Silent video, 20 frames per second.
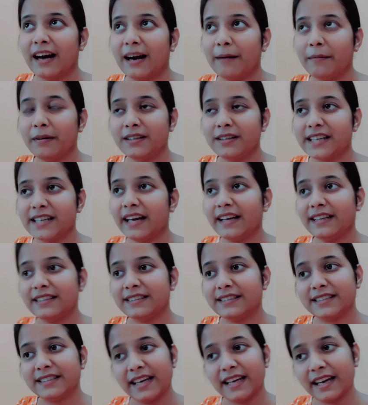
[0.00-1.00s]
আমি চাই
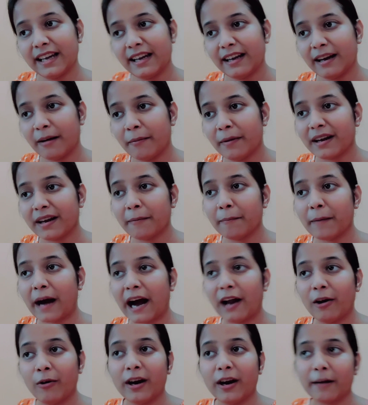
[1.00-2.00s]
যে আমাকে
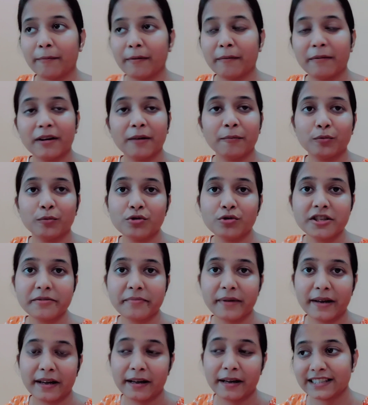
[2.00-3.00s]
ভালো রাখবে আমাকে
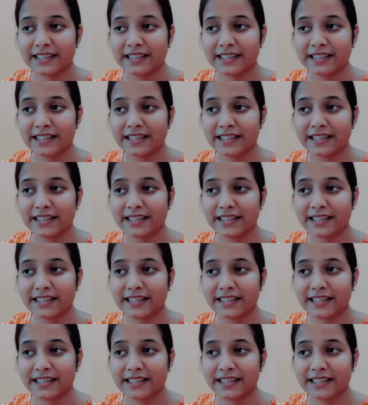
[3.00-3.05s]
বুঝবে